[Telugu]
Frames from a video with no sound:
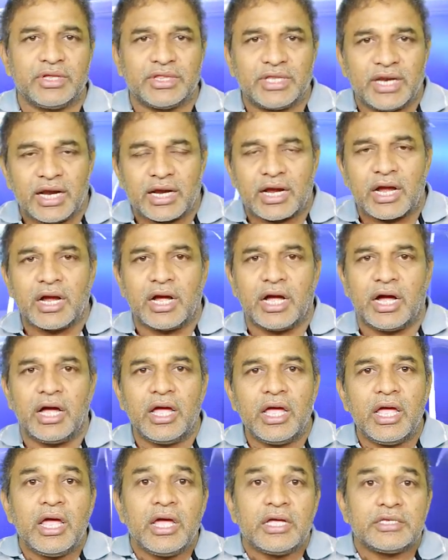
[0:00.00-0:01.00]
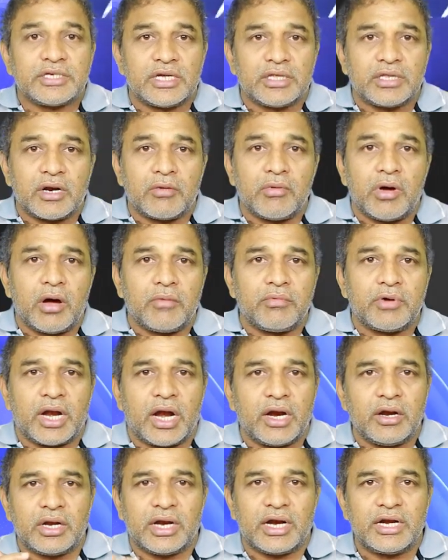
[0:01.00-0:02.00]
వ్యతిరేకంగా చంద్రబాబు
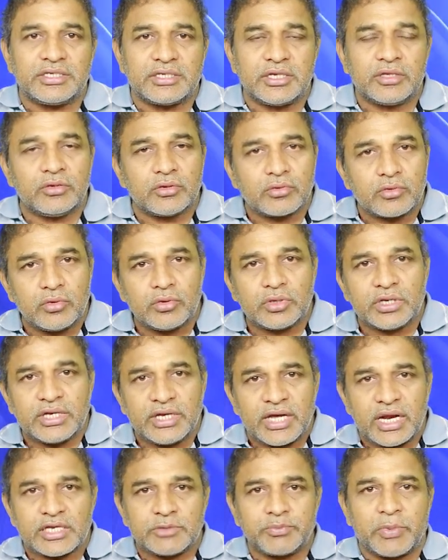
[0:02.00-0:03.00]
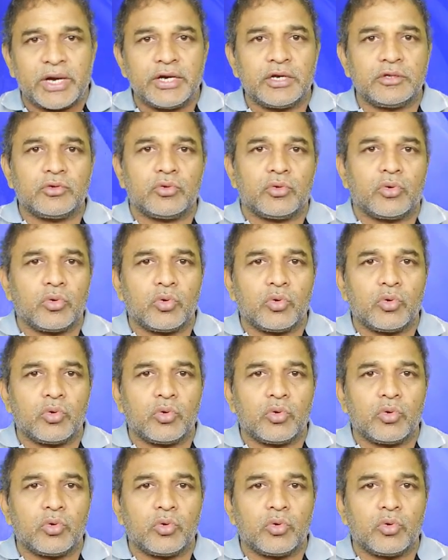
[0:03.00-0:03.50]
నాయుడు నడిచేందుకు టీఆర్ఎస్ పార్టీతో